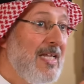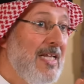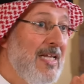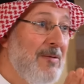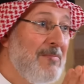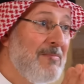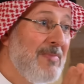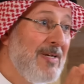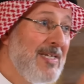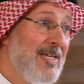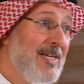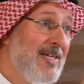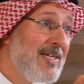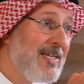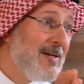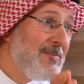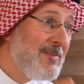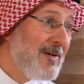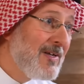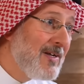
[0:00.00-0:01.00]
لما
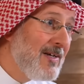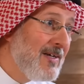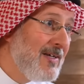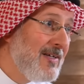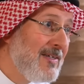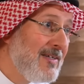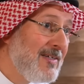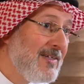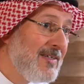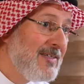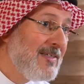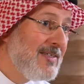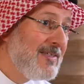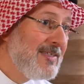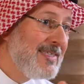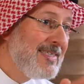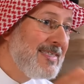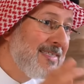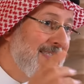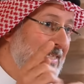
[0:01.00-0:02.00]
يلقى مرأة
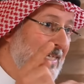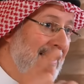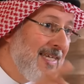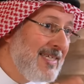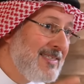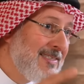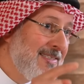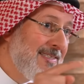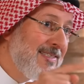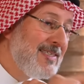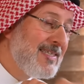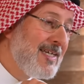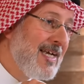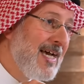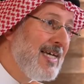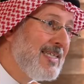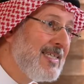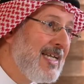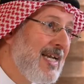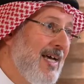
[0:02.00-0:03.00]
تقدر
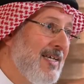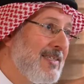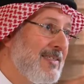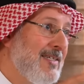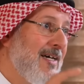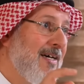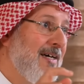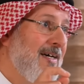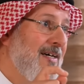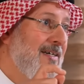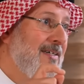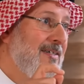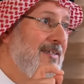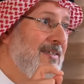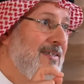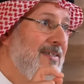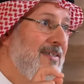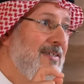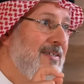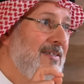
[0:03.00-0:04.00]
هذا العطاء
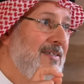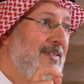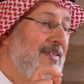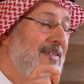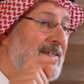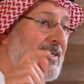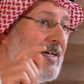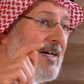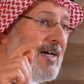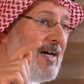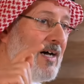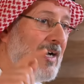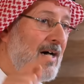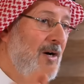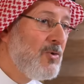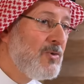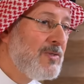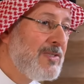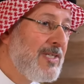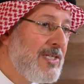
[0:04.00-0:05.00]

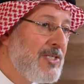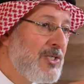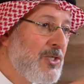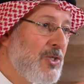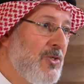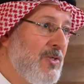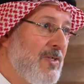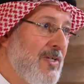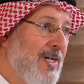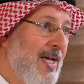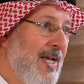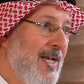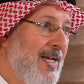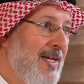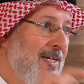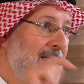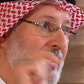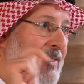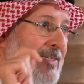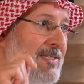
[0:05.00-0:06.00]
أو تشكر
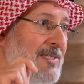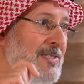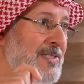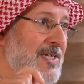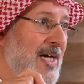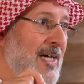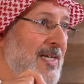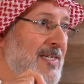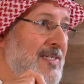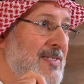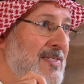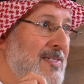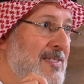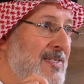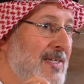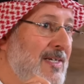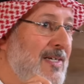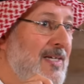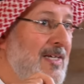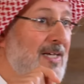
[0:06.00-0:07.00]

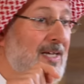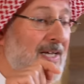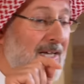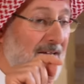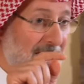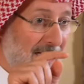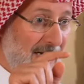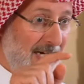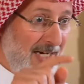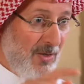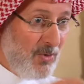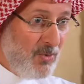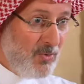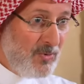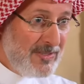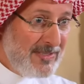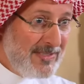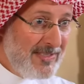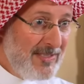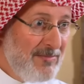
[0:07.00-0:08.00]
هالإنجاز أو
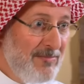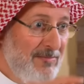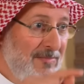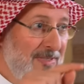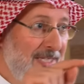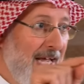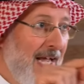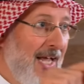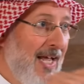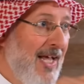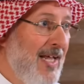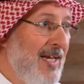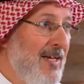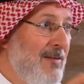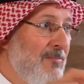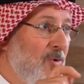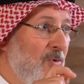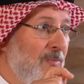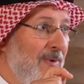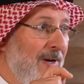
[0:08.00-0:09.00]
تمدح
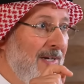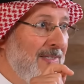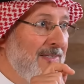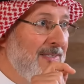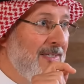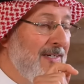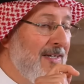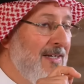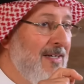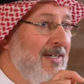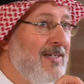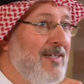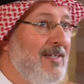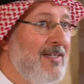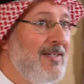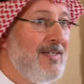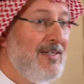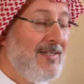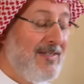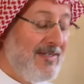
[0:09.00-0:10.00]
هالمبادرة
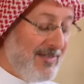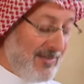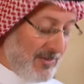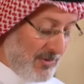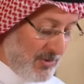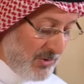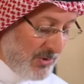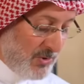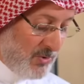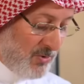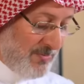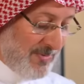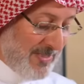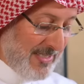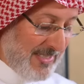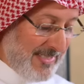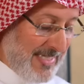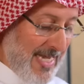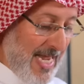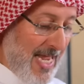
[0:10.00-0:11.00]
الرجل من
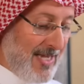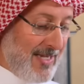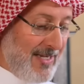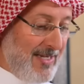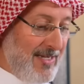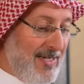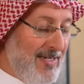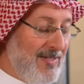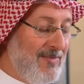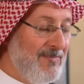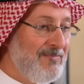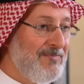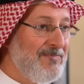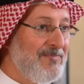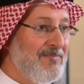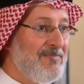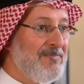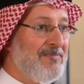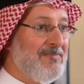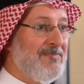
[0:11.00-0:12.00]
الداخل
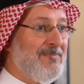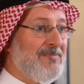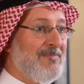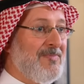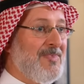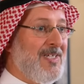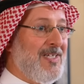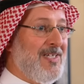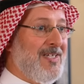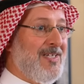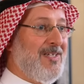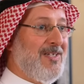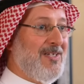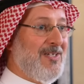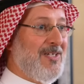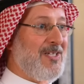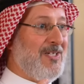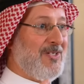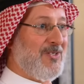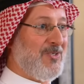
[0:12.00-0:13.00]

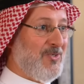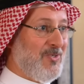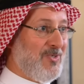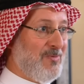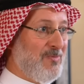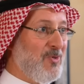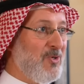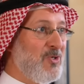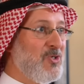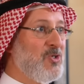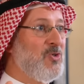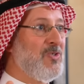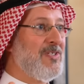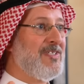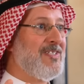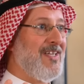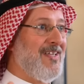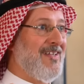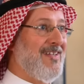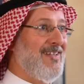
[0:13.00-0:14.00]
يشعر
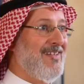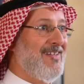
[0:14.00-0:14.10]
برجولته